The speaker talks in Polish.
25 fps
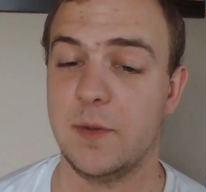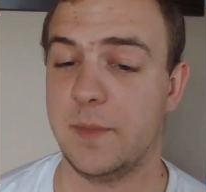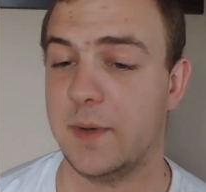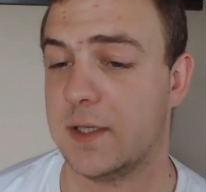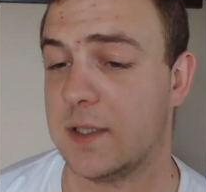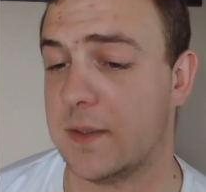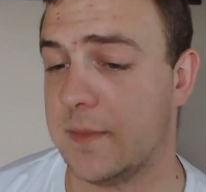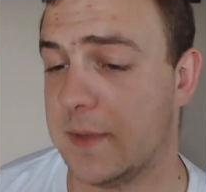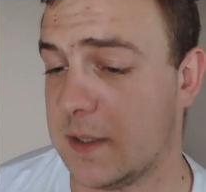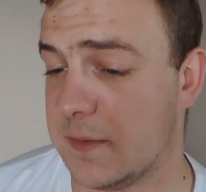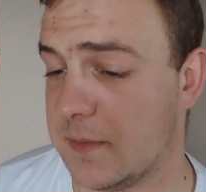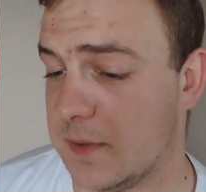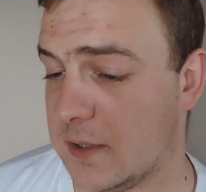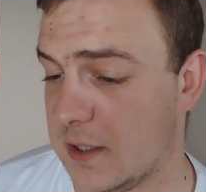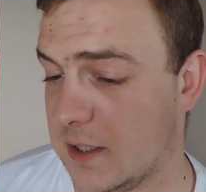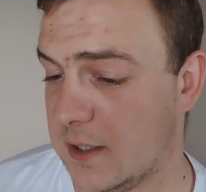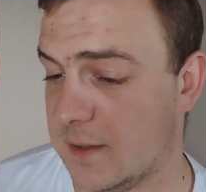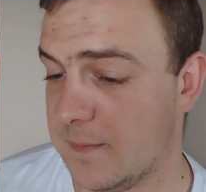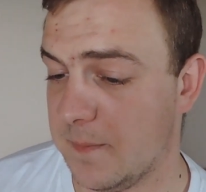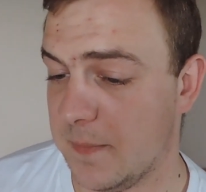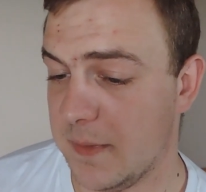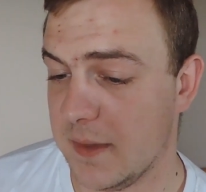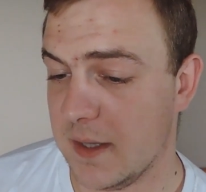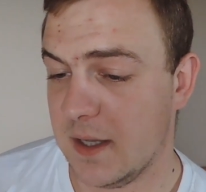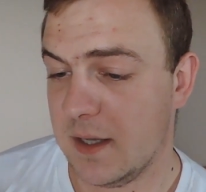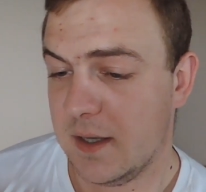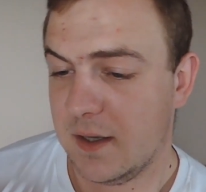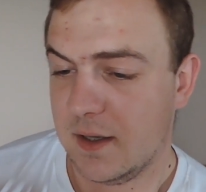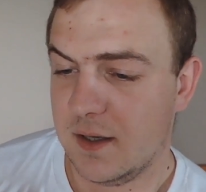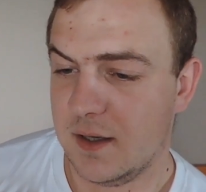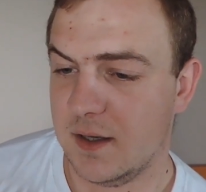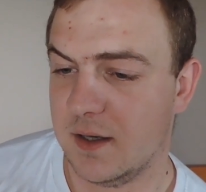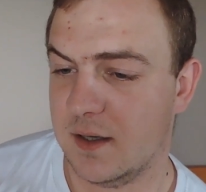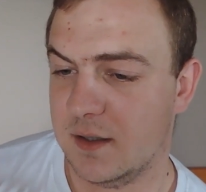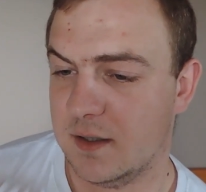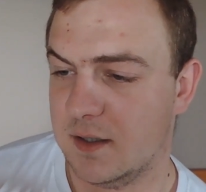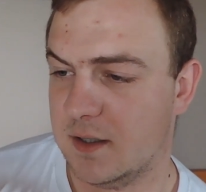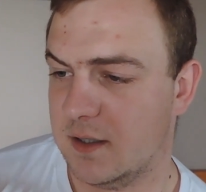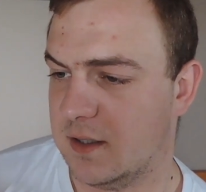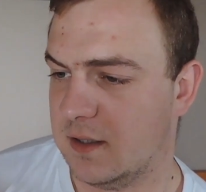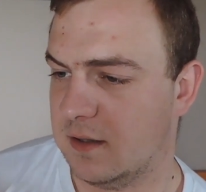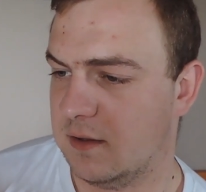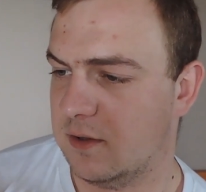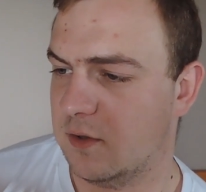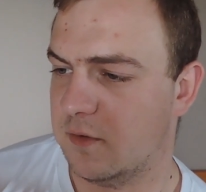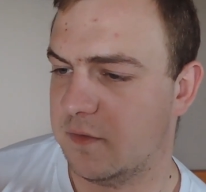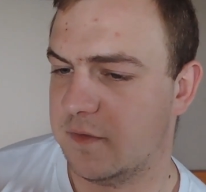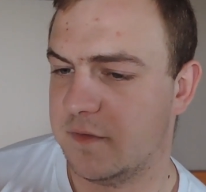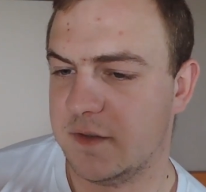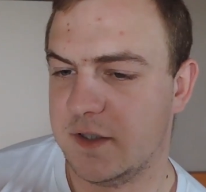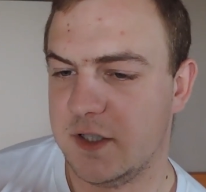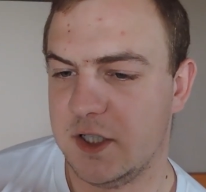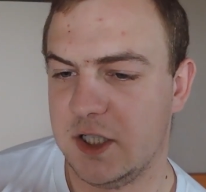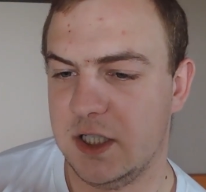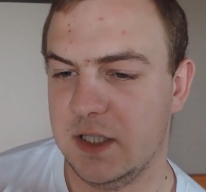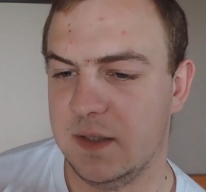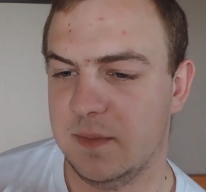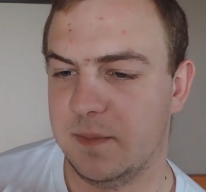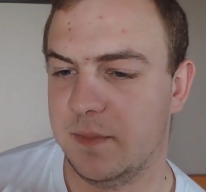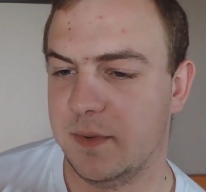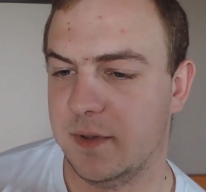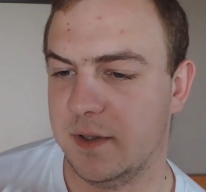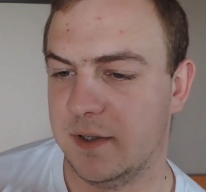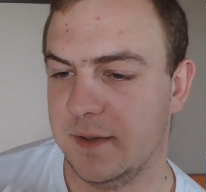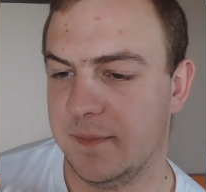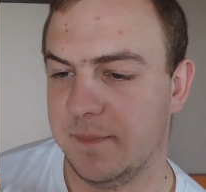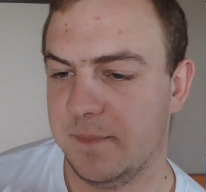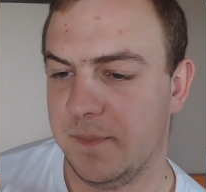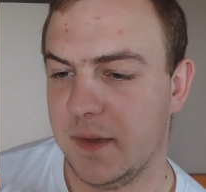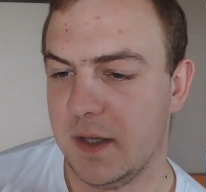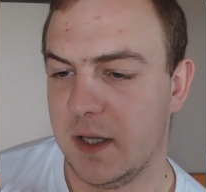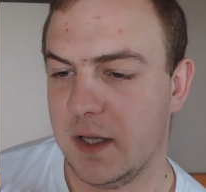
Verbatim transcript: Dobra, zobaczmy te e, dowcipy.